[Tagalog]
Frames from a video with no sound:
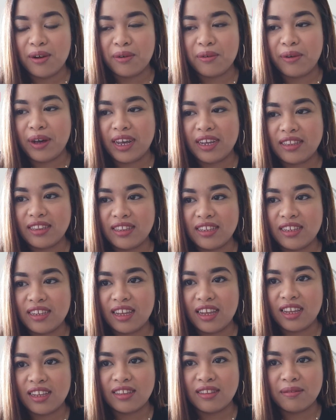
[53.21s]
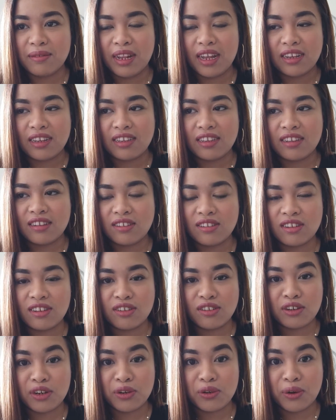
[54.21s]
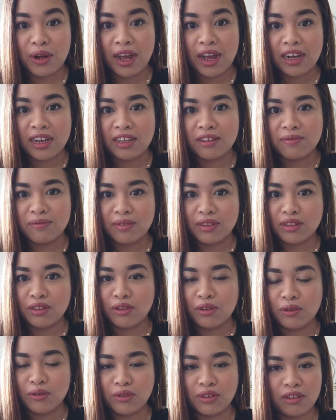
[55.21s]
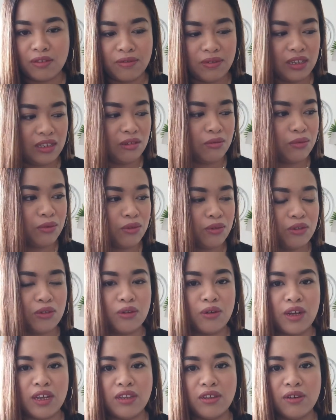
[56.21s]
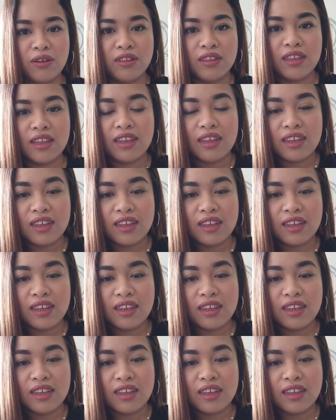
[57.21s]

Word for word: YT and lagi niyang sinishare yung aking video sa Facebook. So, ayun.